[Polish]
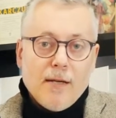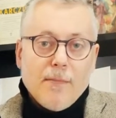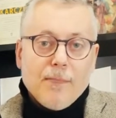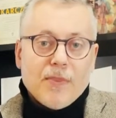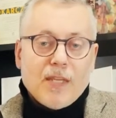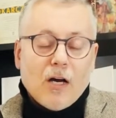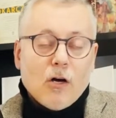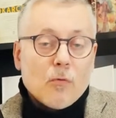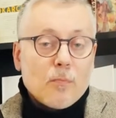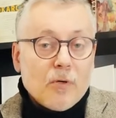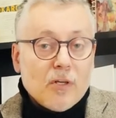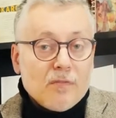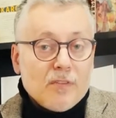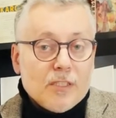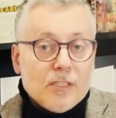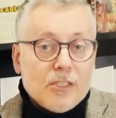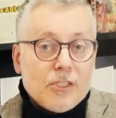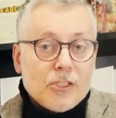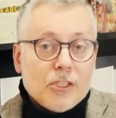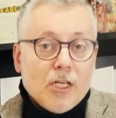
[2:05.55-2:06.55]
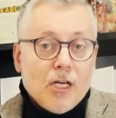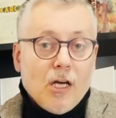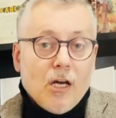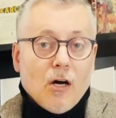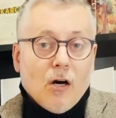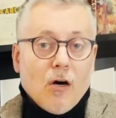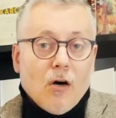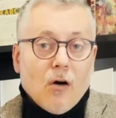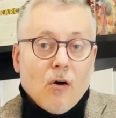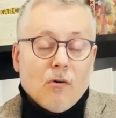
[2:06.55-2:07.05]
Ta opowieść
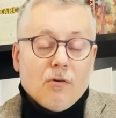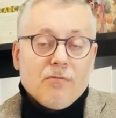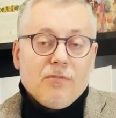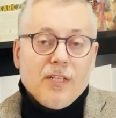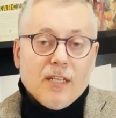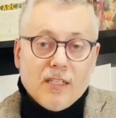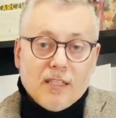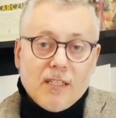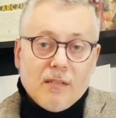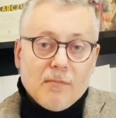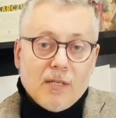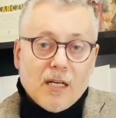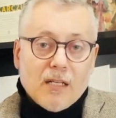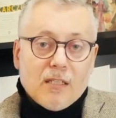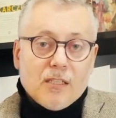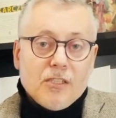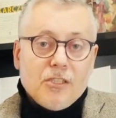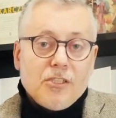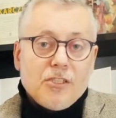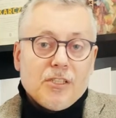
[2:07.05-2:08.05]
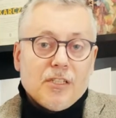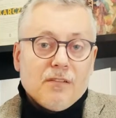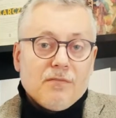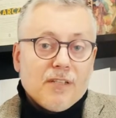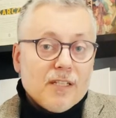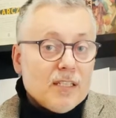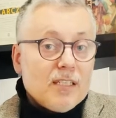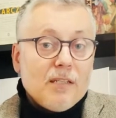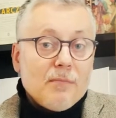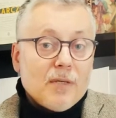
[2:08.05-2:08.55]
o wielkim artyście,
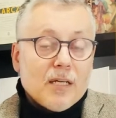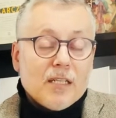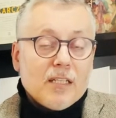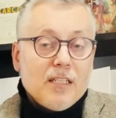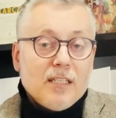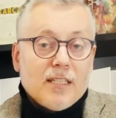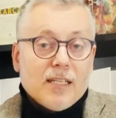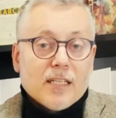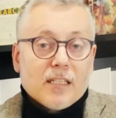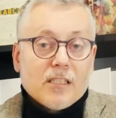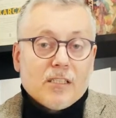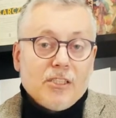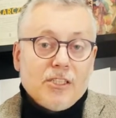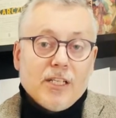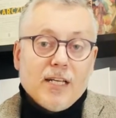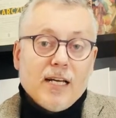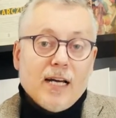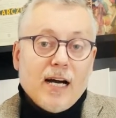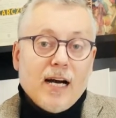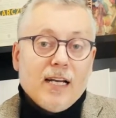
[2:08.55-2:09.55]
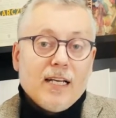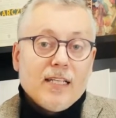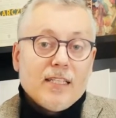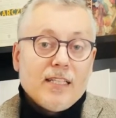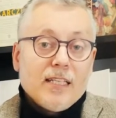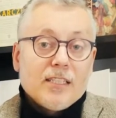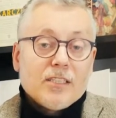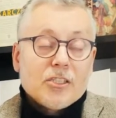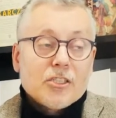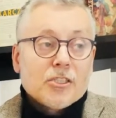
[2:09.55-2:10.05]
wielkim architekcie, ale
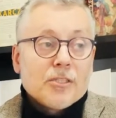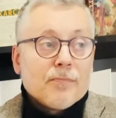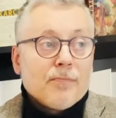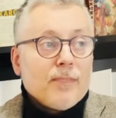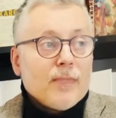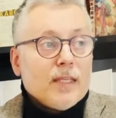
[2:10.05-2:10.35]
też